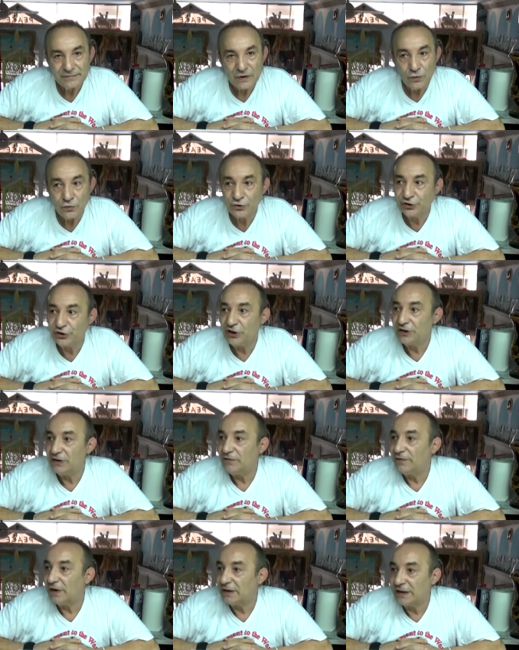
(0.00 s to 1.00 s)
Uccide
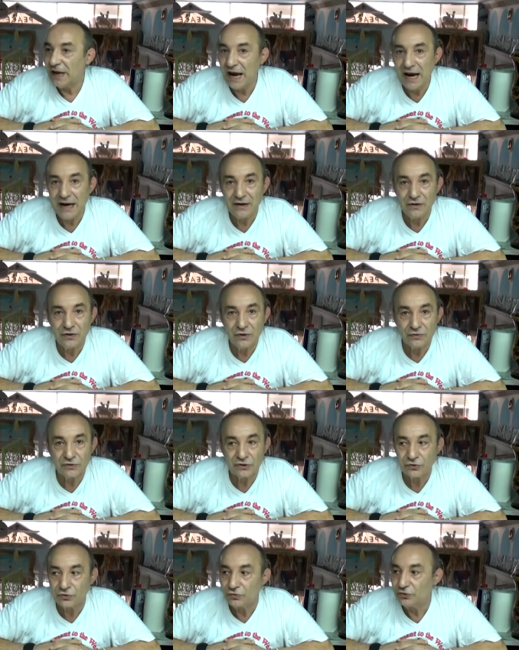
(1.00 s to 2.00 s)
il fratello,
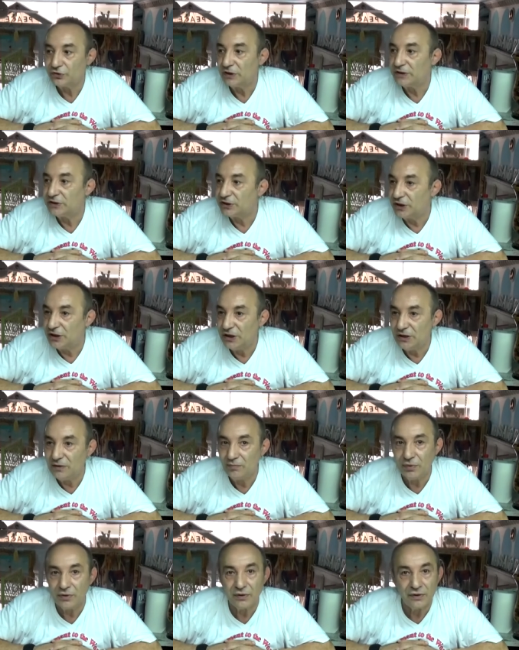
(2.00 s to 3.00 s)
distrugge il
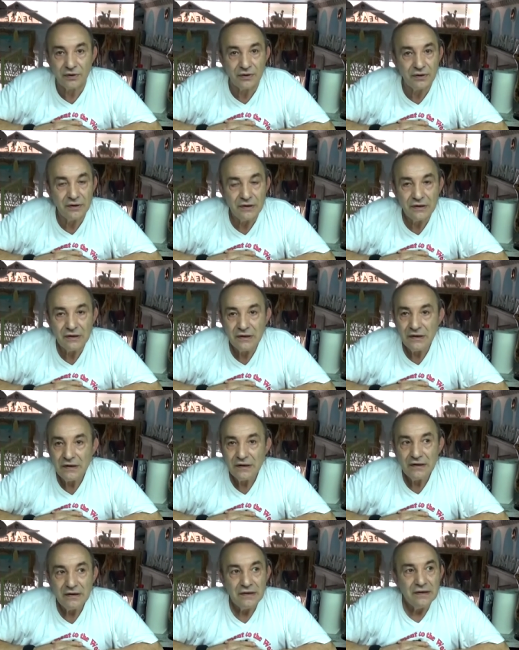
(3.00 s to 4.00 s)
cibo,
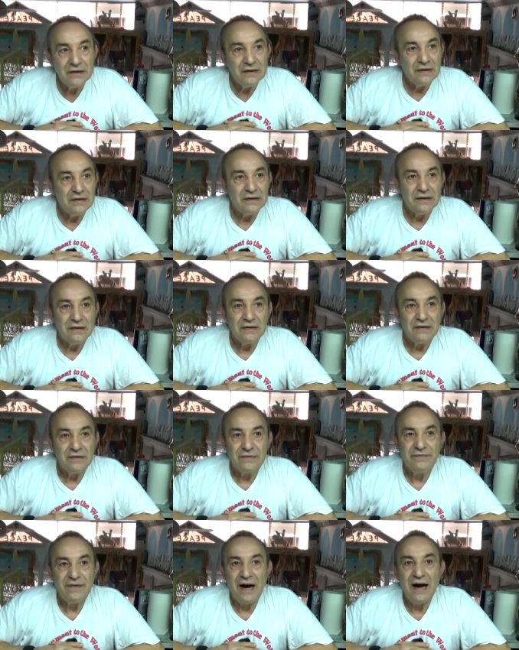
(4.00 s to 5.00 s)

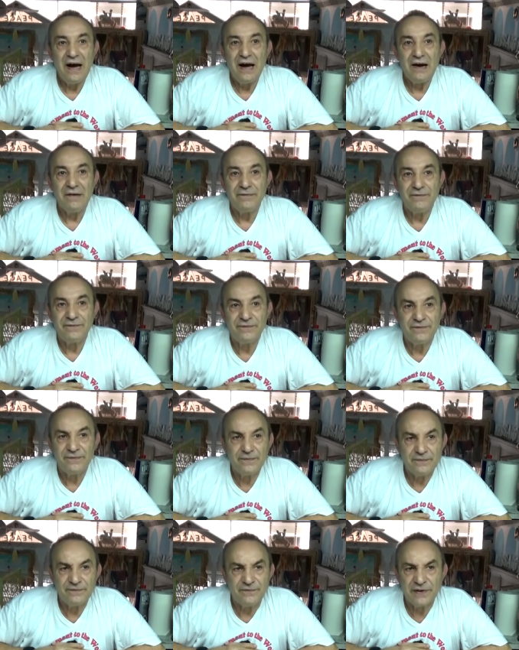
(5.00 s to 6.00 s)
fa
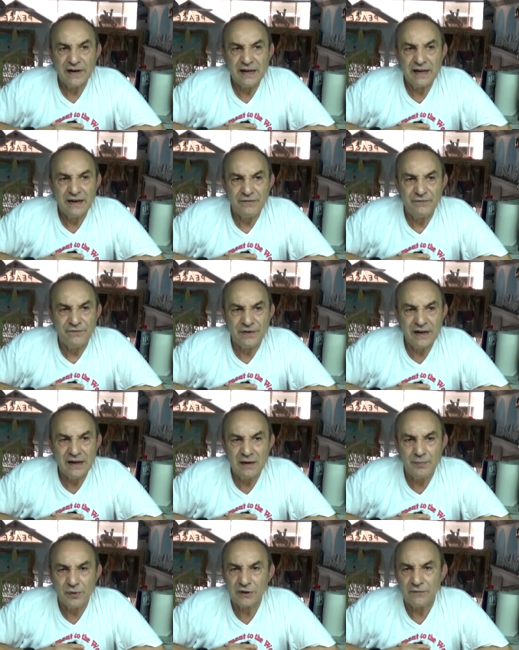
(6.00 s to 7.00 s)
frega, frega
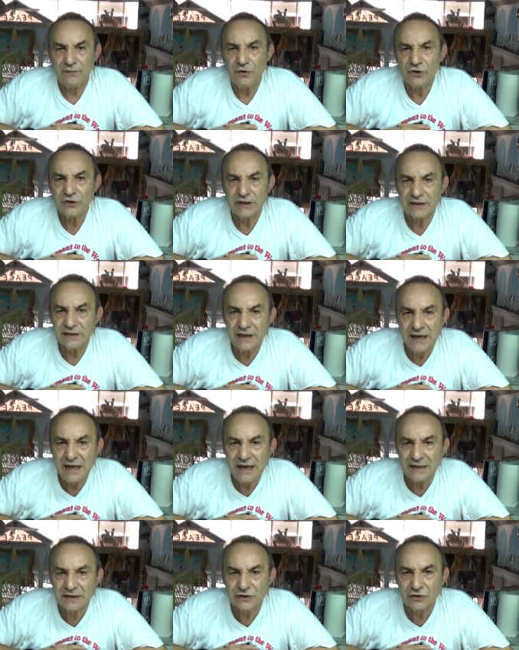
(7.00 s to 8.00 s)
il portafoglio a se
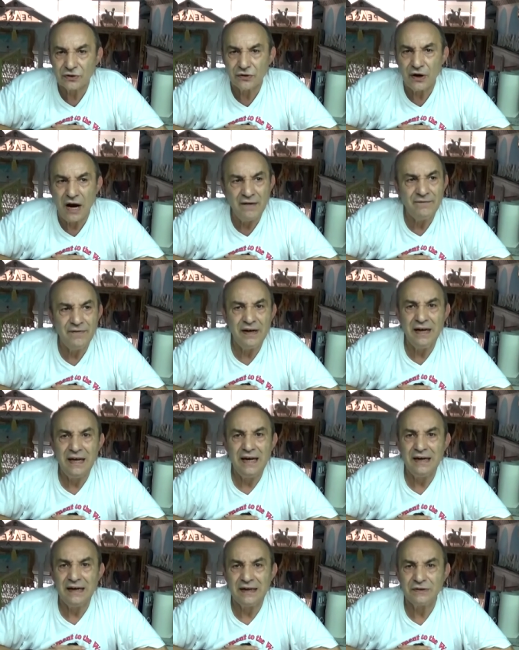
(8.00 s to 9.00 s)
stesso,
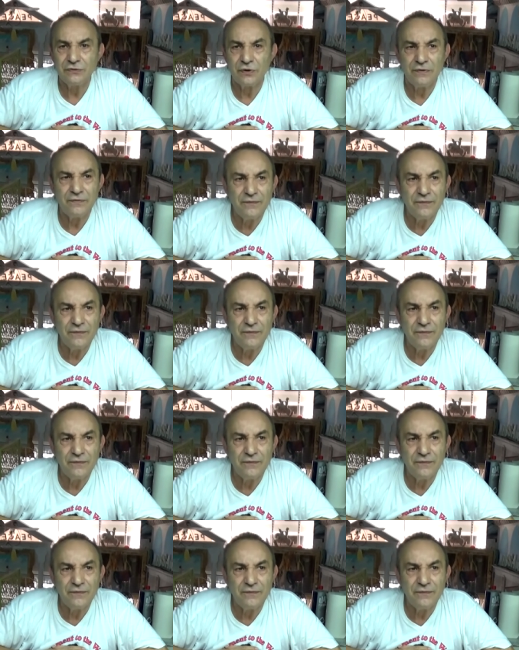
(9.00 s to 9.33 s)
avvelena i suoi